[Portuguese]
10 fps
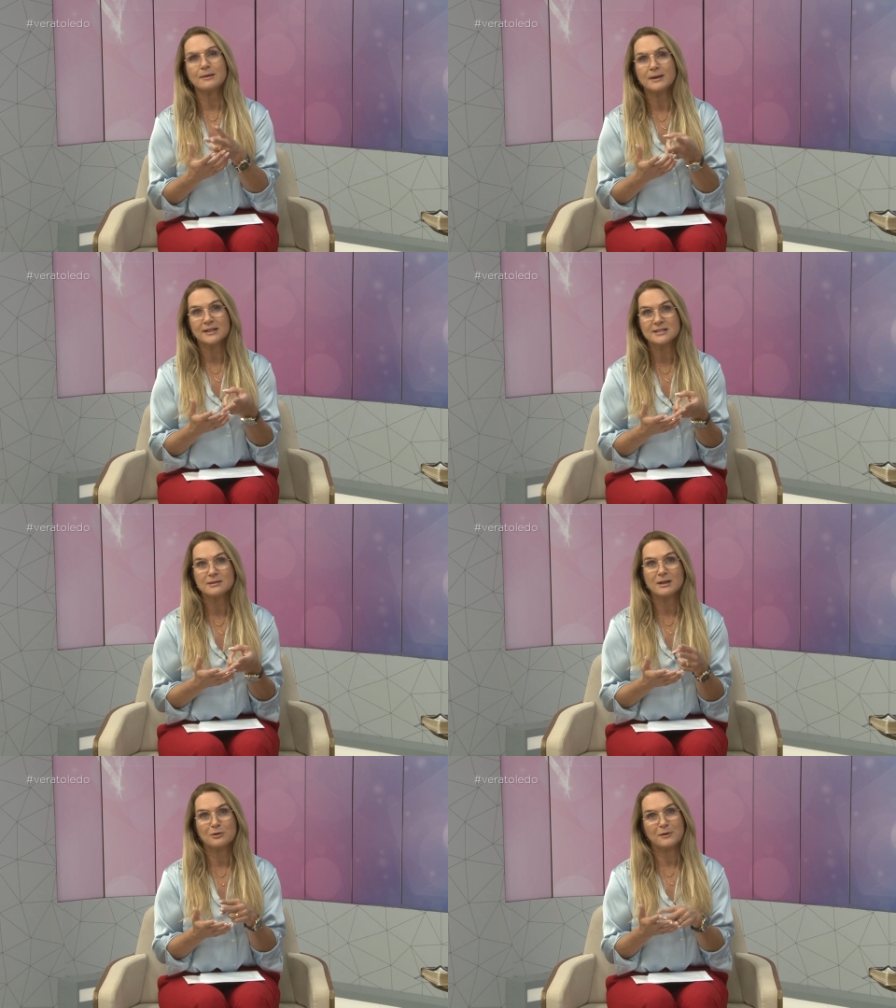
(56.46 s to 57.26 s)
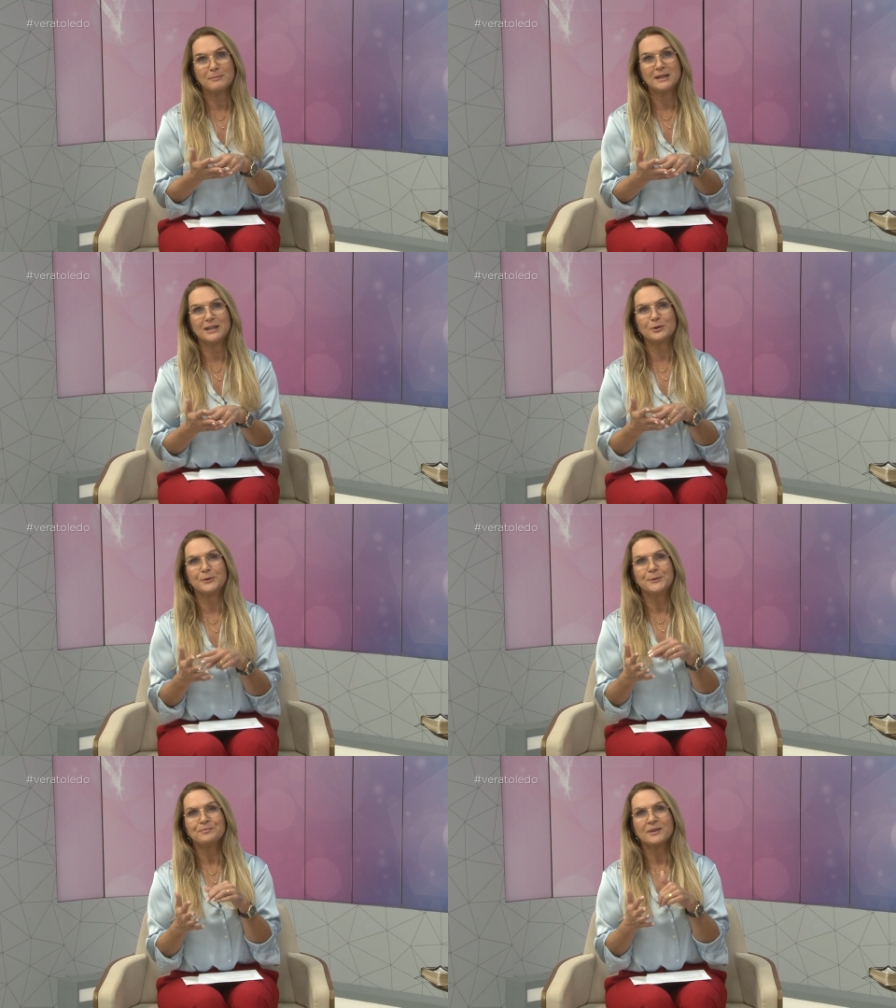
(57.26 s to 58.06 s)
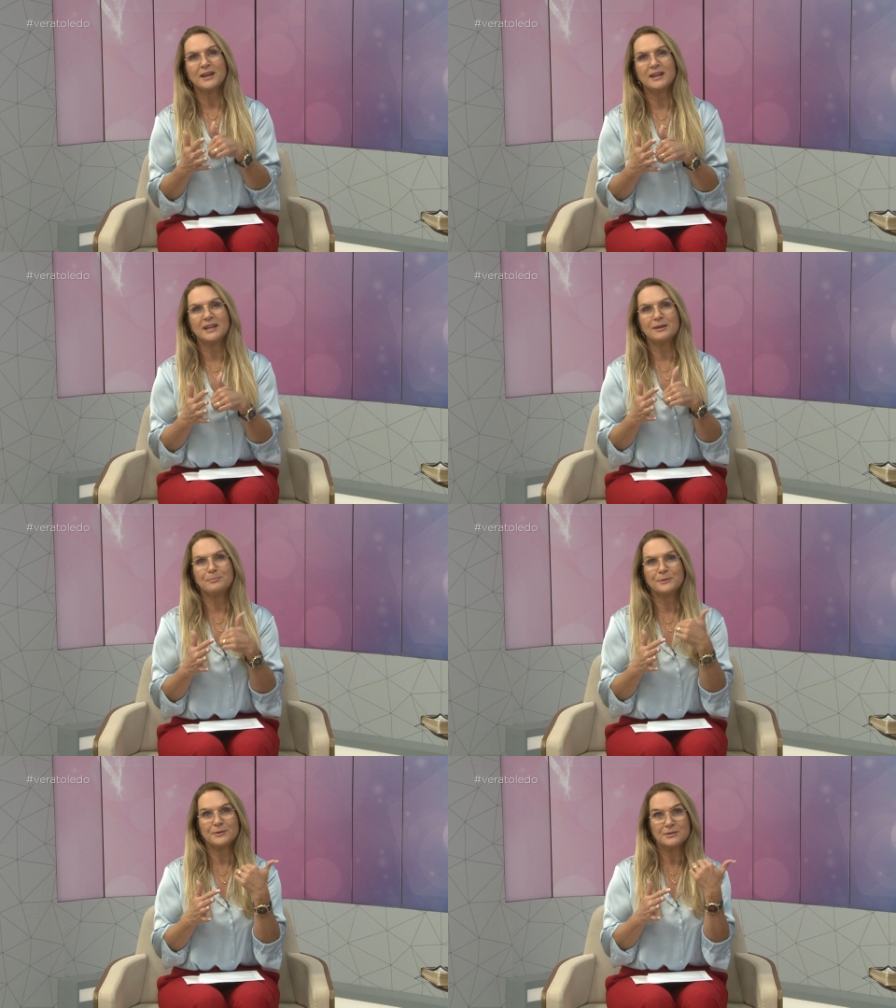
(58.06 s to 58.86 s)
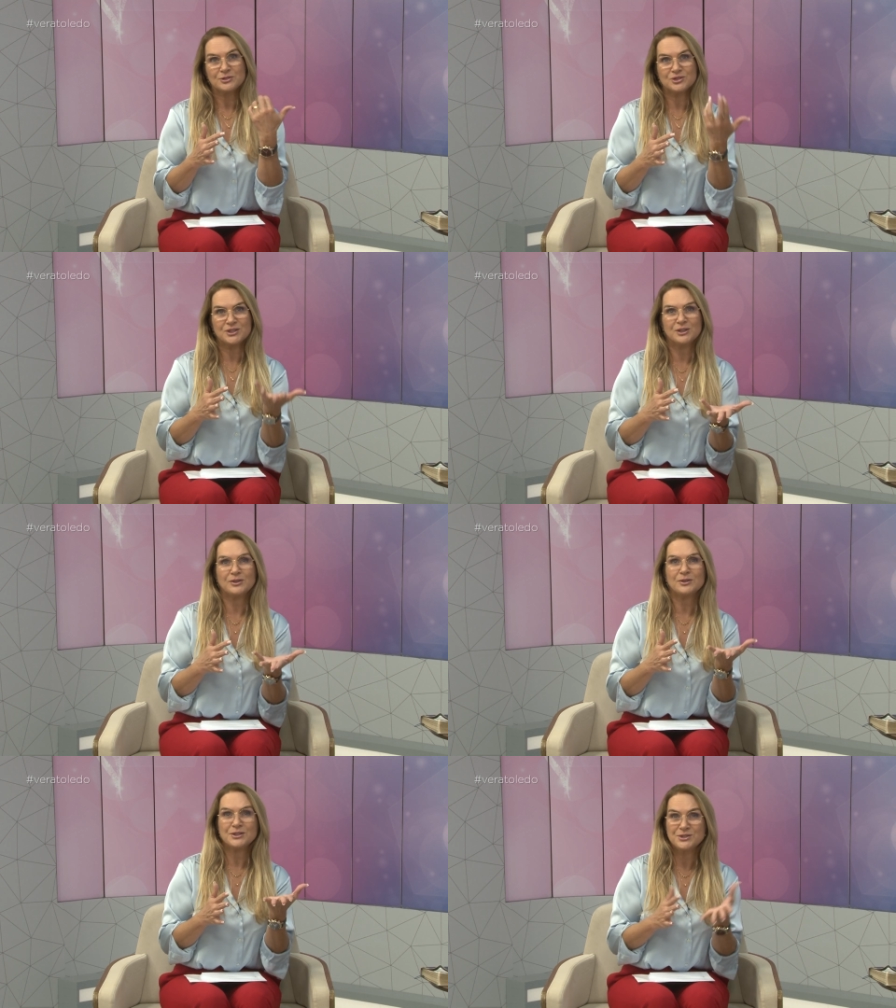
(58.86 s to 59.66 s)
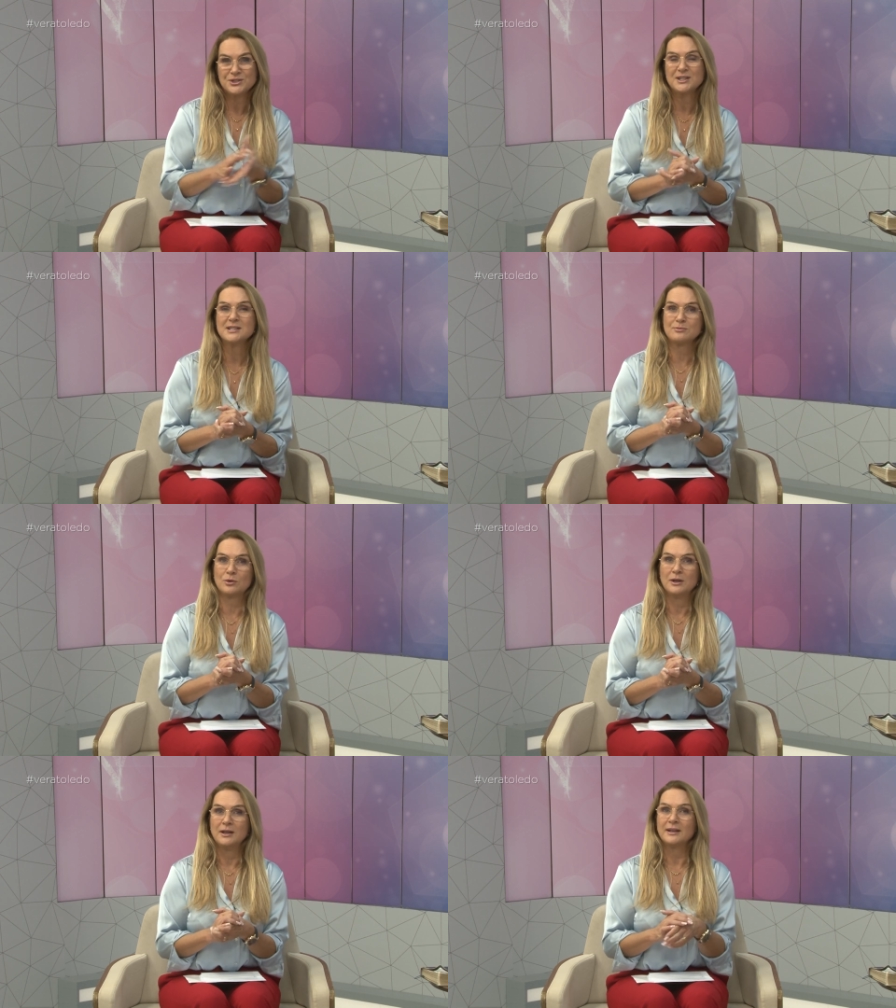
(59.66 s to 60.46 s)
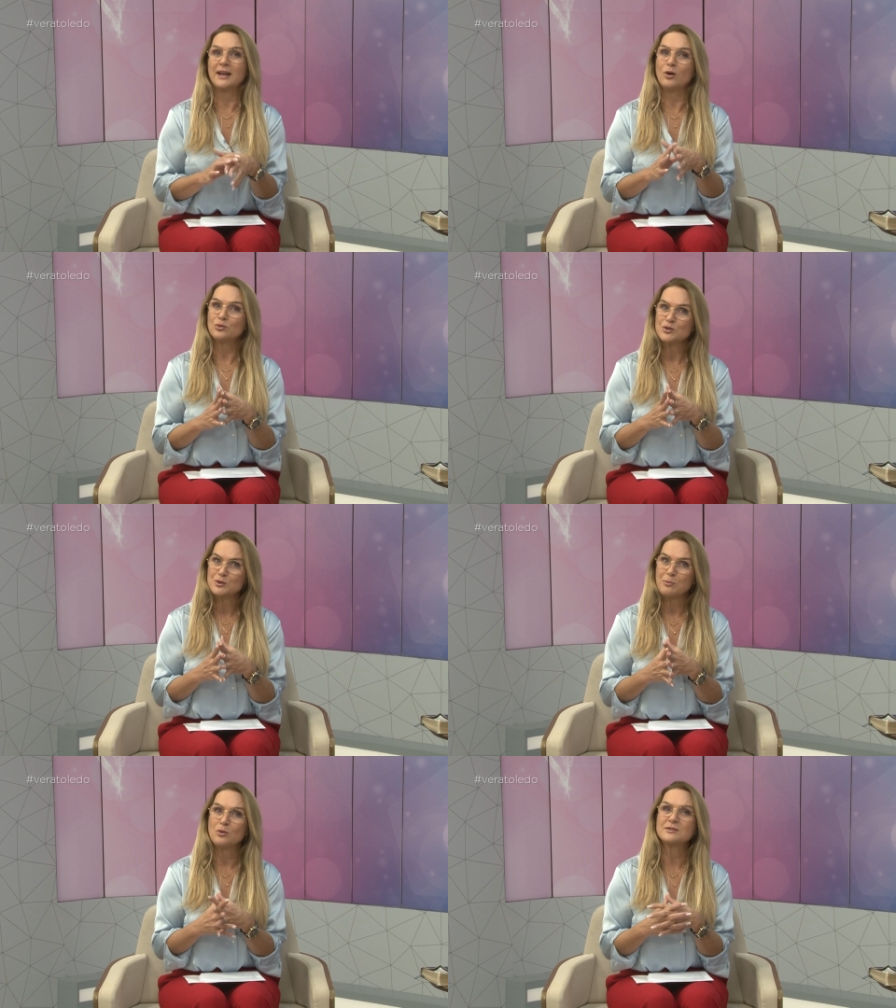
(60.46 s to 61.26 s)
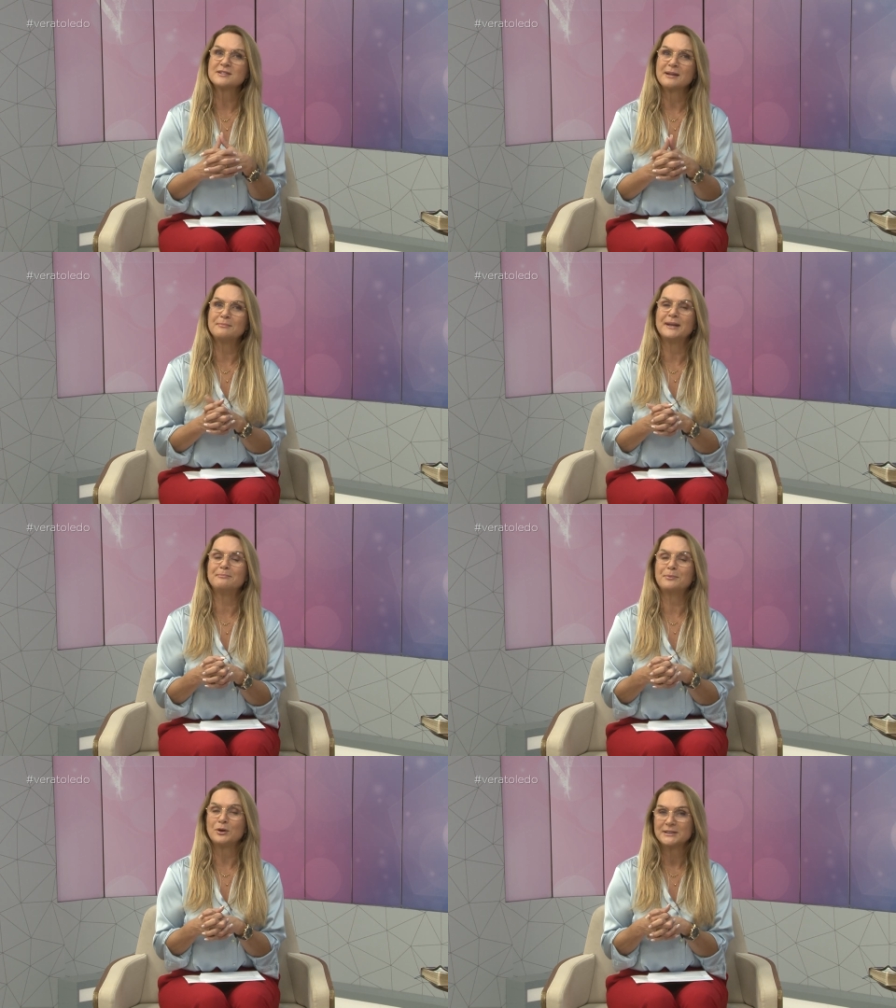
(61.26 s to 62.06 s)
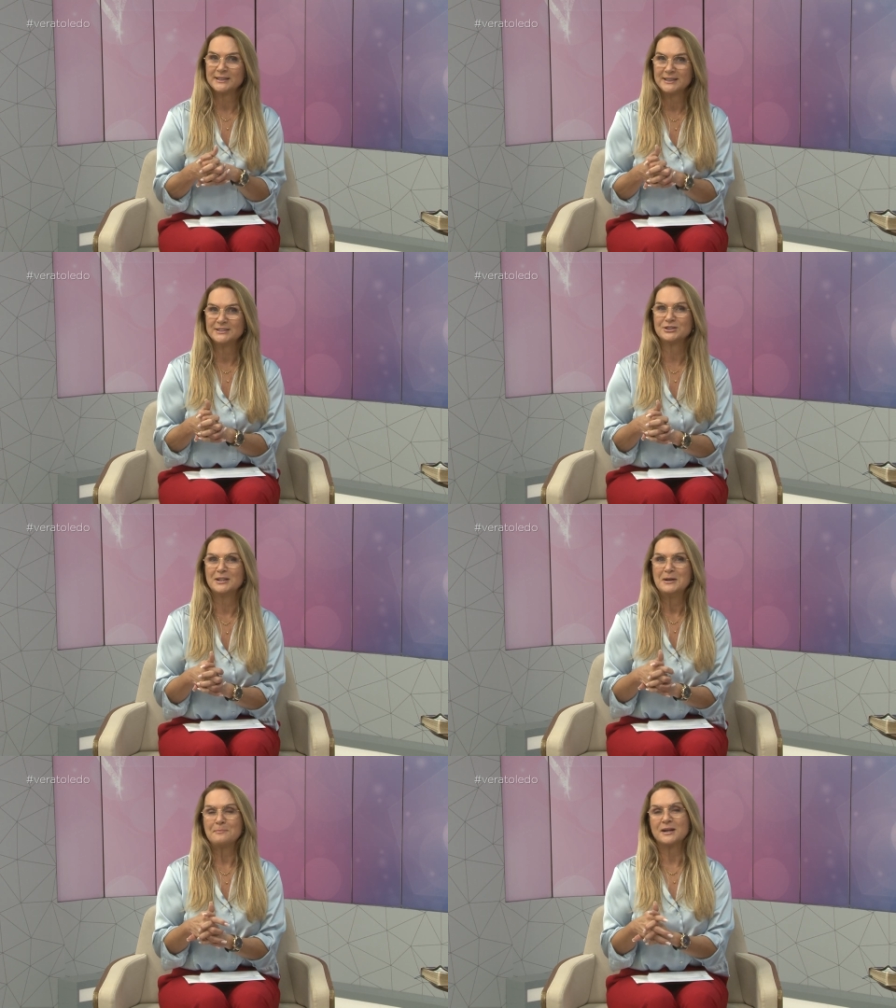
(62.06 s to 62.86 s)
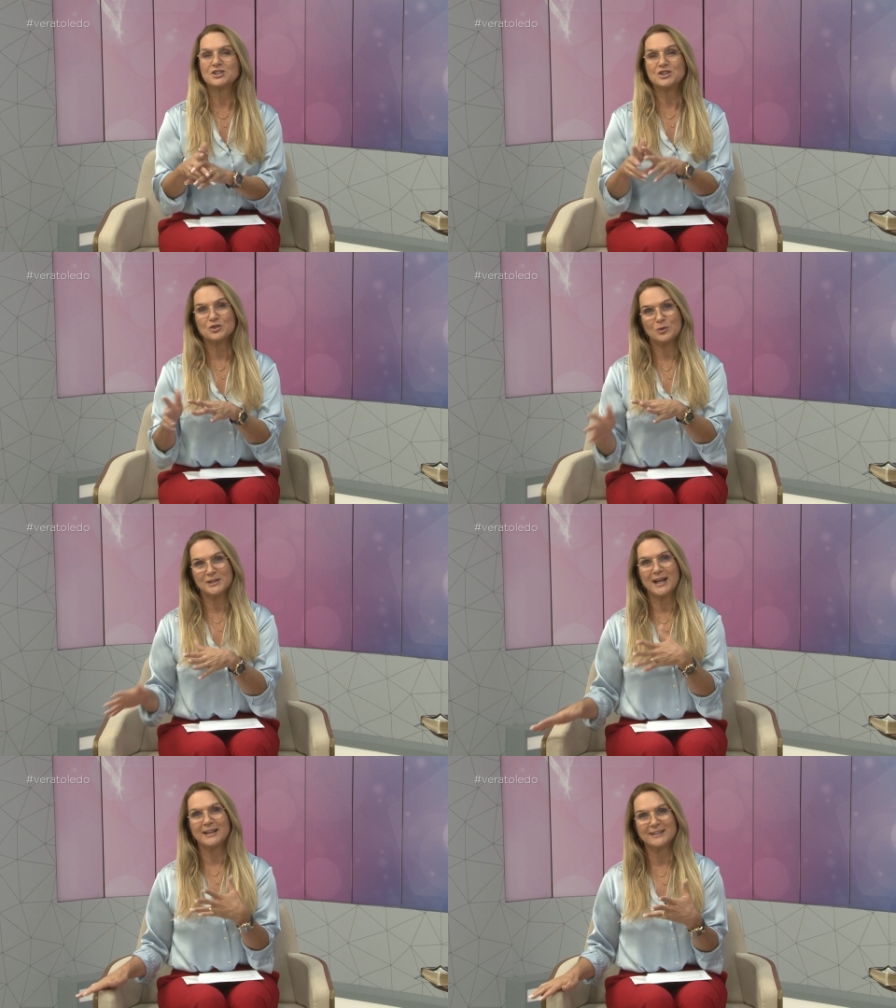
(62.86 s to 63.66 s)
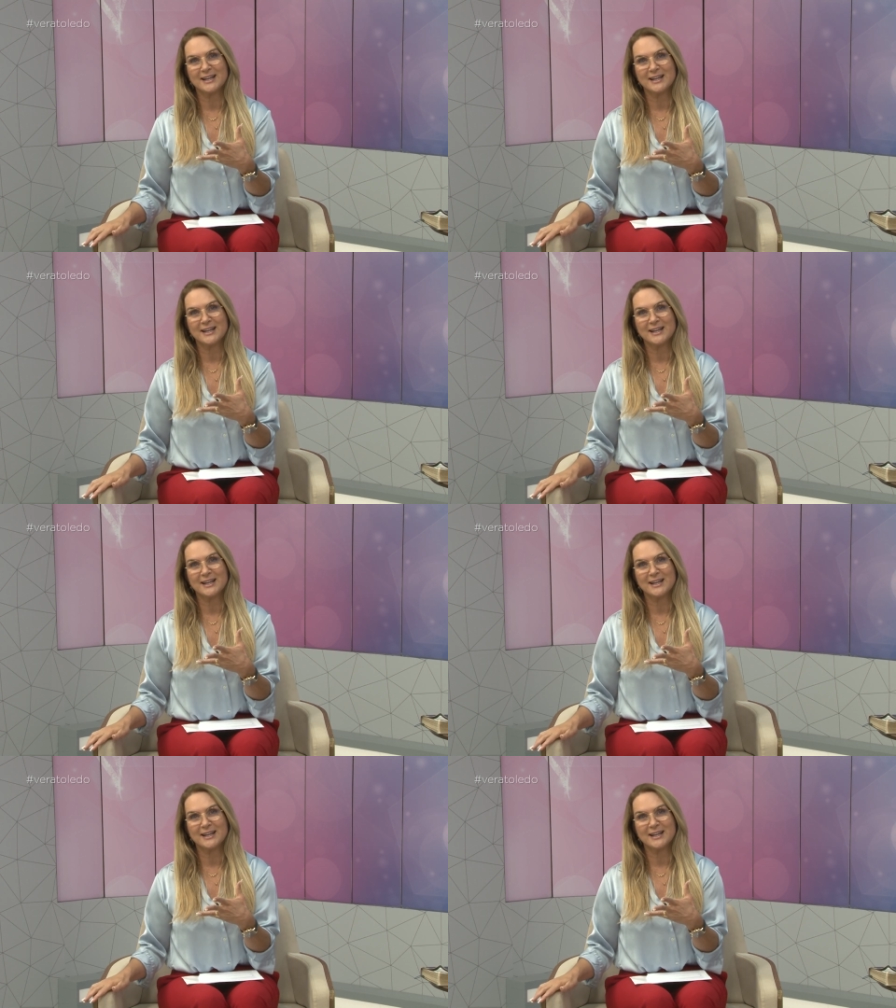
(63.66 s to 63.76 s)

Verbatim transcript: em emagrecimento feminino e hipotireoidismo, que é um dos pontos também importantes para a gente cuidar